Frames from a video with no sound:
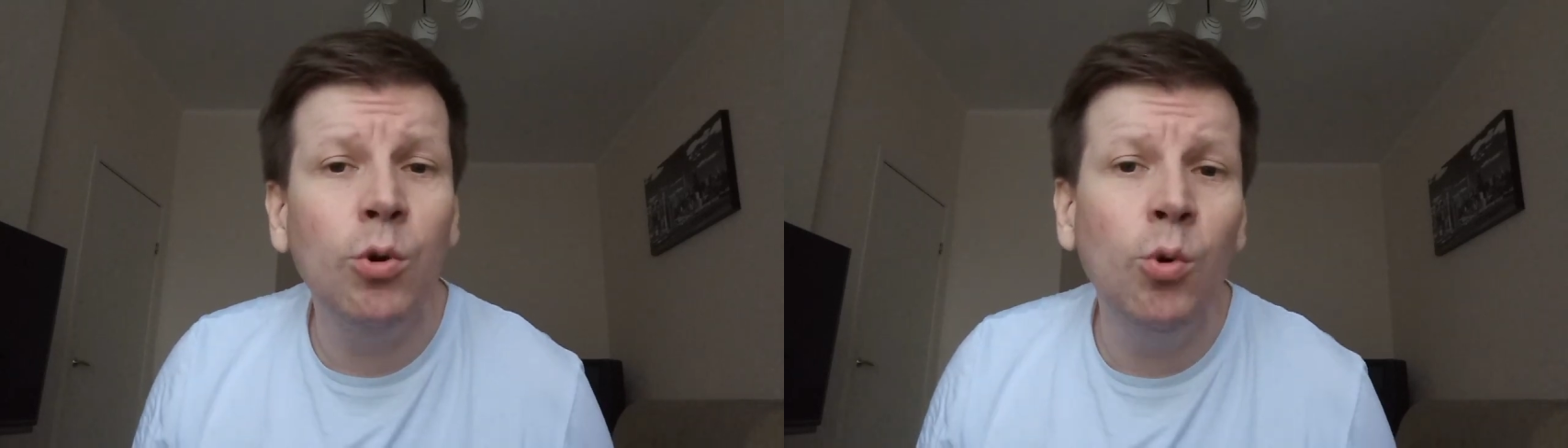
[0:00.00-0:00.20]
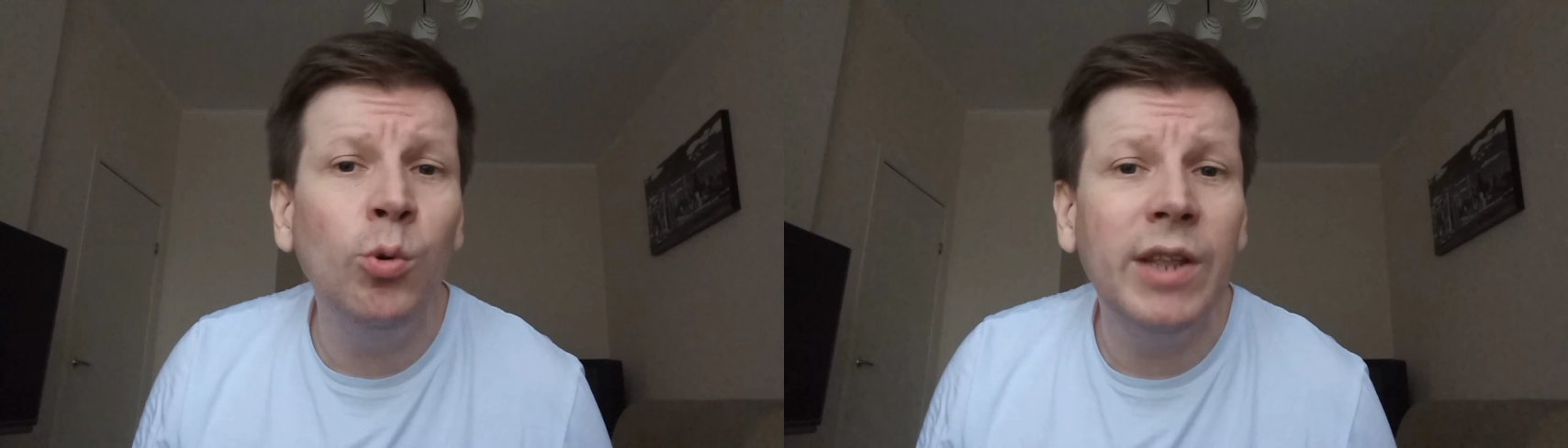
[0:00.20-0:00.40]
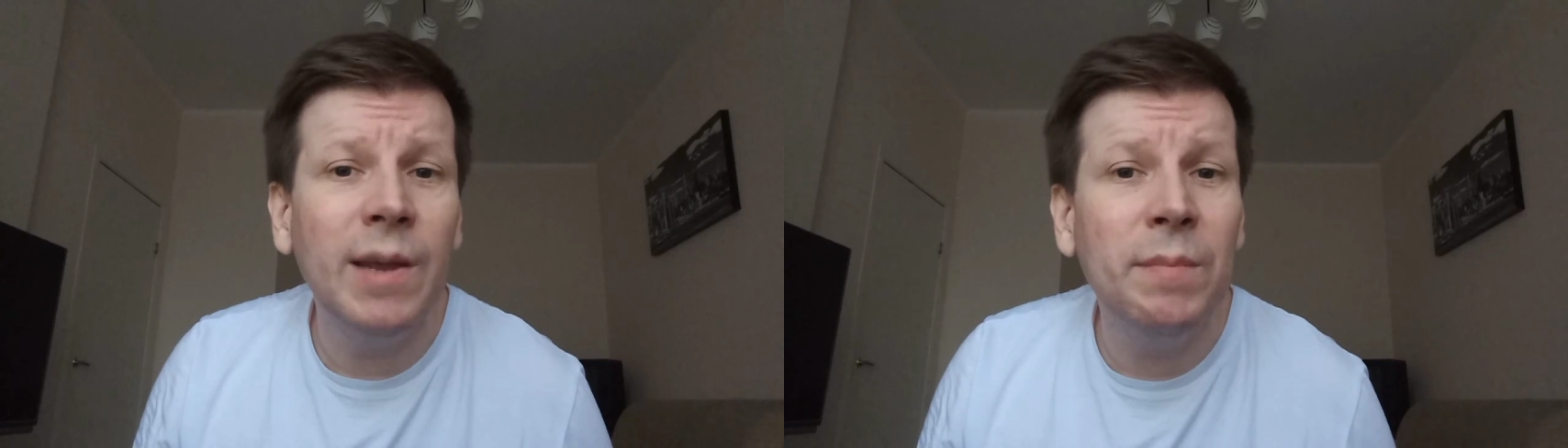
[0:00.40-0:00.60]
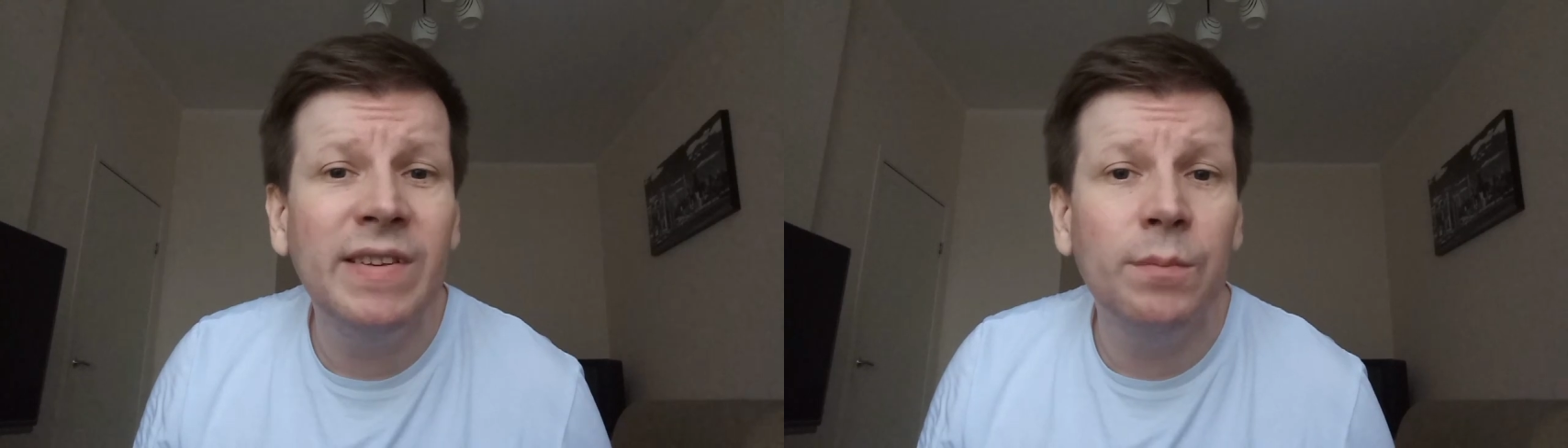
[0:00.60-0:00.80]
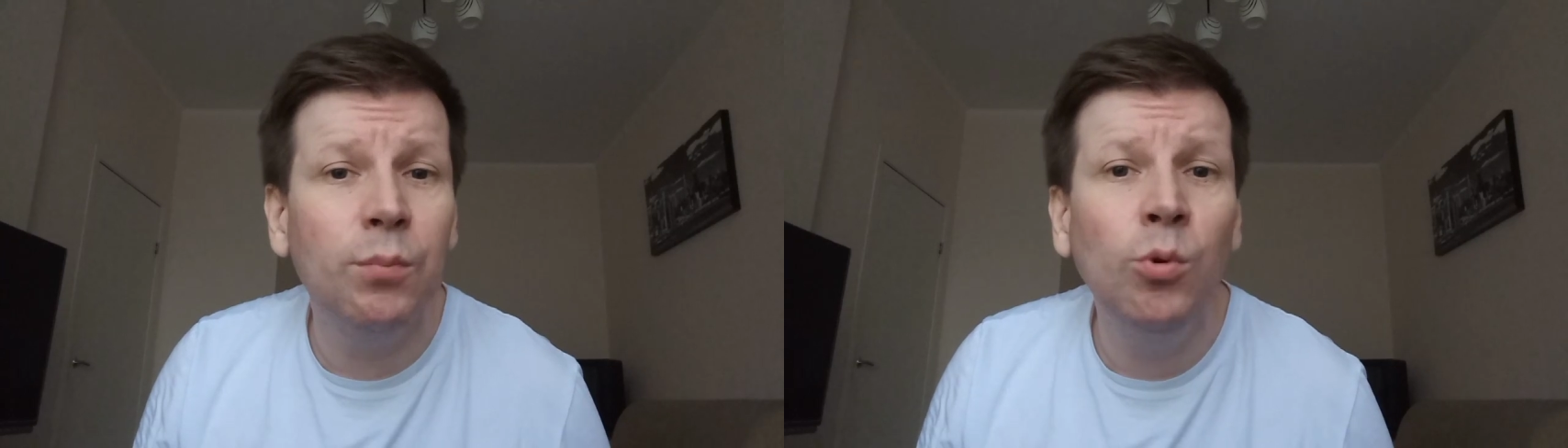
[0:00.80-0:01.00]
кудри
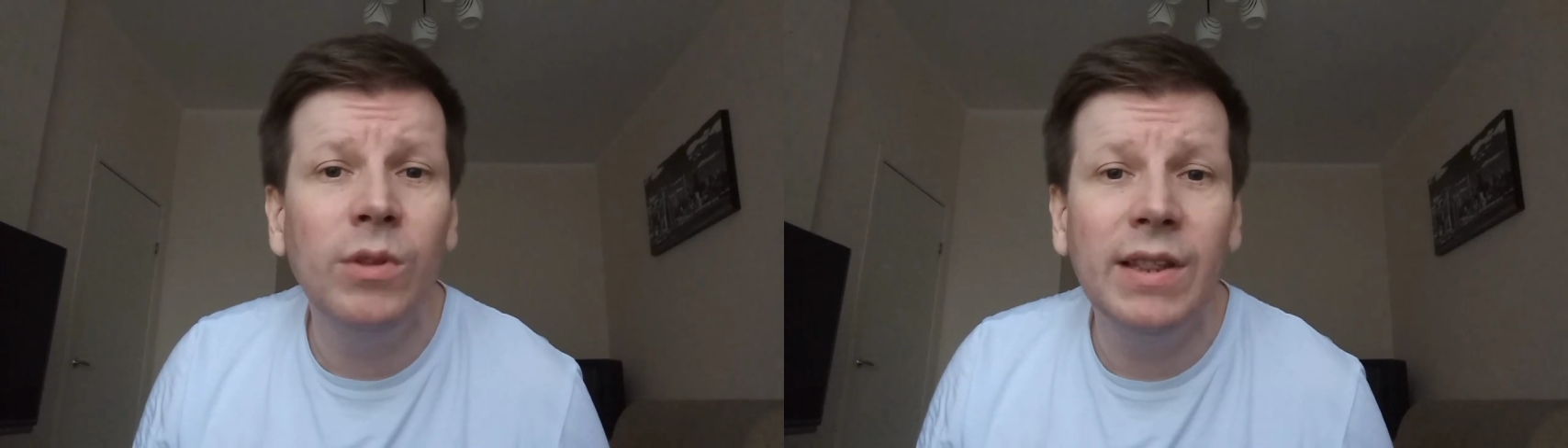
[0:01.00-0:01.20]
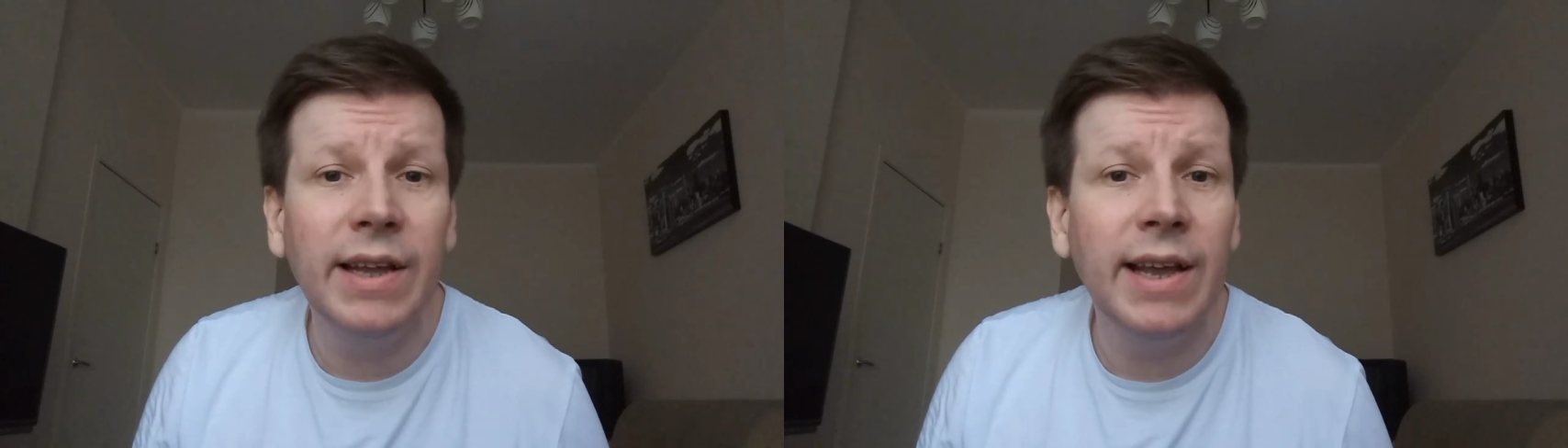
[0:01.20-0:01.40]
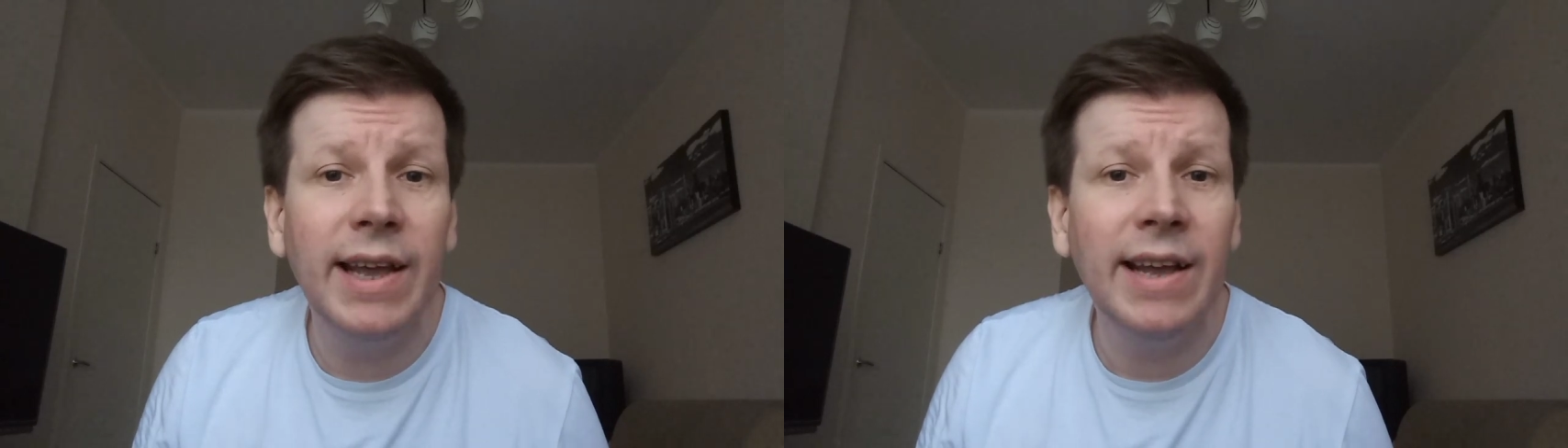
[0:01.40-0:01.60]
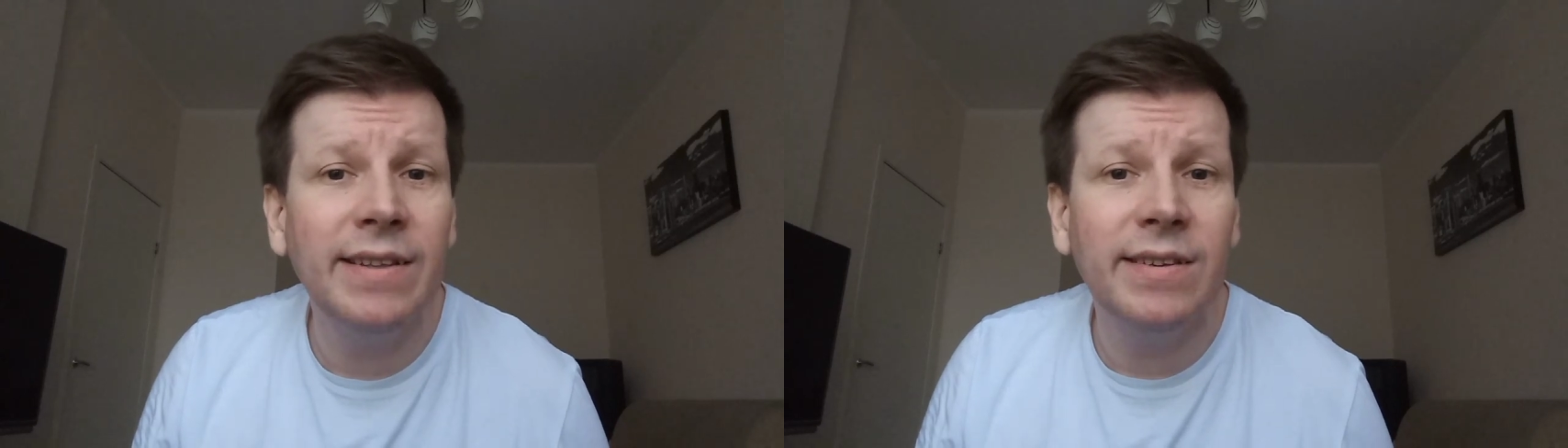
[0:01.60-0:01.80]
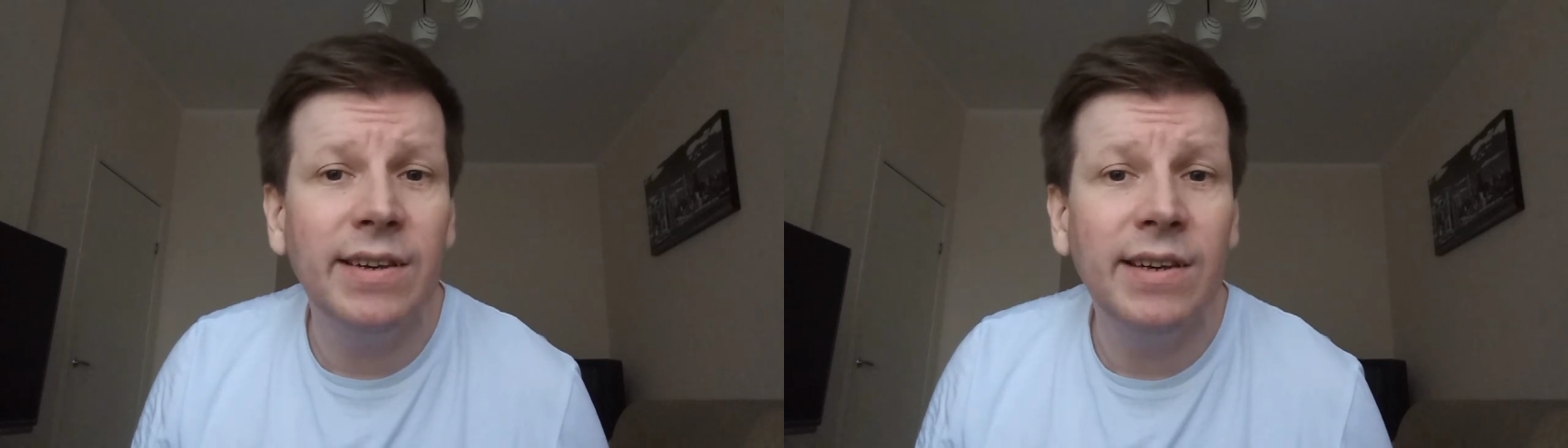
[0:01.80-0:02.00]
беспутные
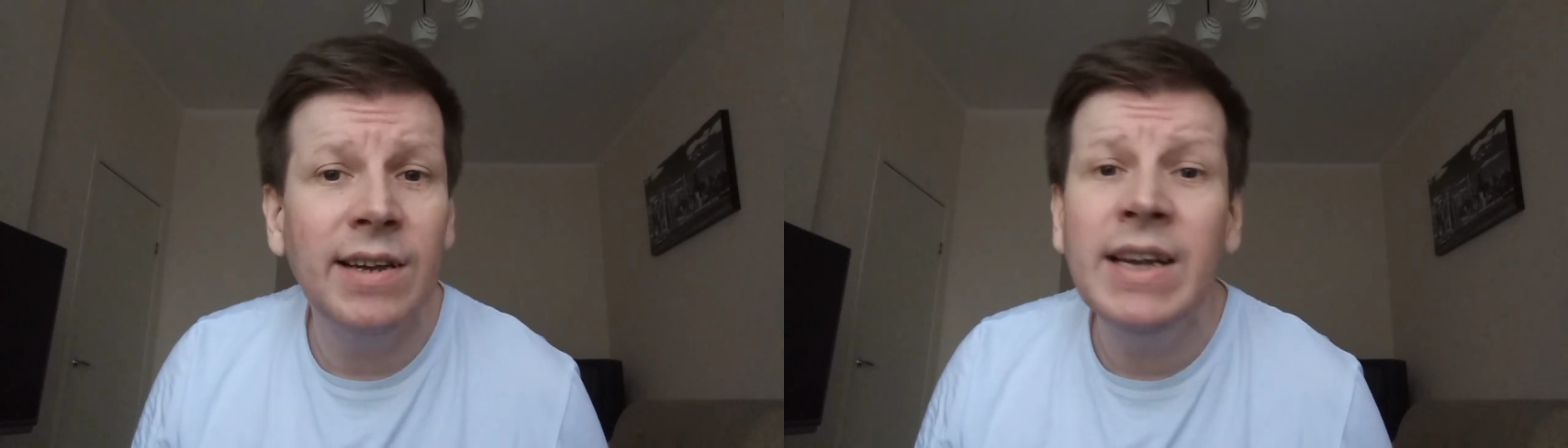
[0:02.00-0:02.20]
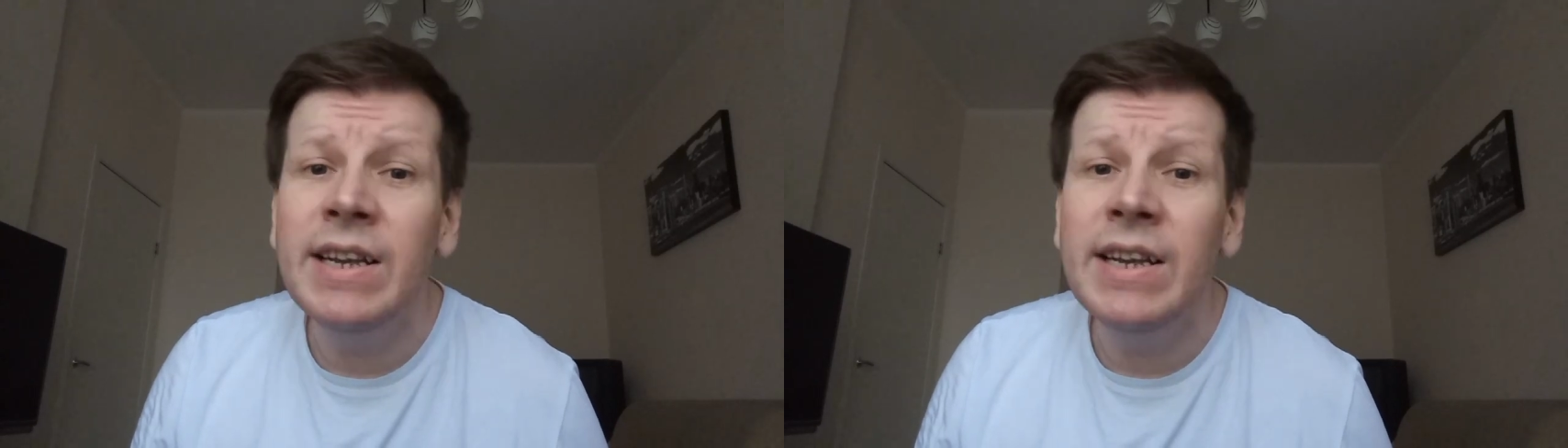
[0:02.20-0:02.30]
эти,